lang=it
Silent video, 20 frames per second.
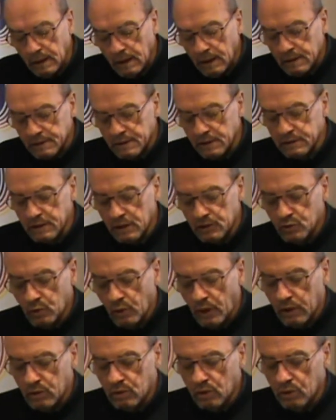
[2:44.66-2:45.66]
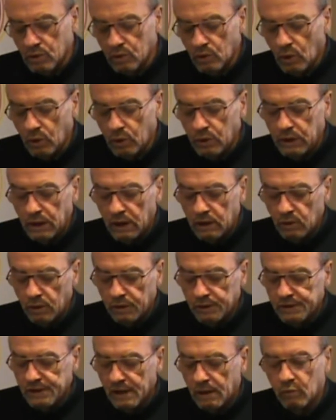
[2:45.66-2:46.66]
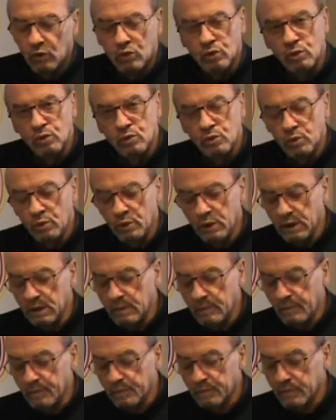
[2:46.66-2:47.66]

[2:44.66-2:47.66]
Se Gesù è con noi e noi siamo con Lui,